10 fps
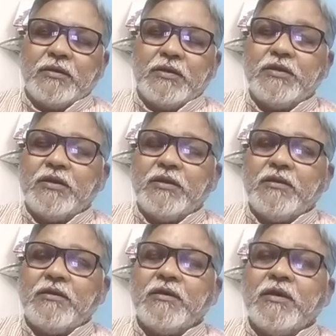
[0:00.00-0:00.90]
ఈ
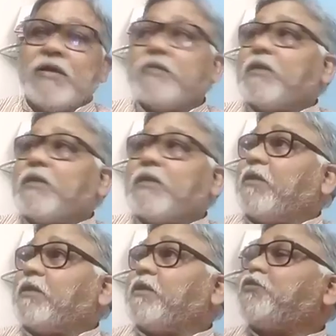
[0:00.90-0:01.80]
తర్వాత
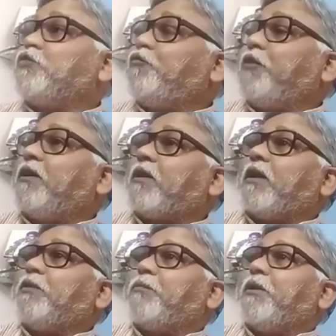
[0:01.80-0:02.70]
ఈ సూఫీ ఘర్ అని
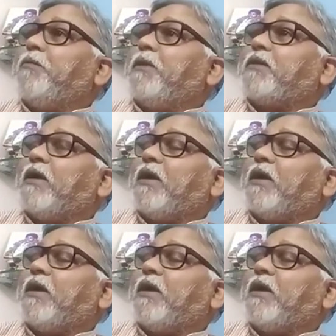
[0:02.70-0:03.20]
పేరు పెడితే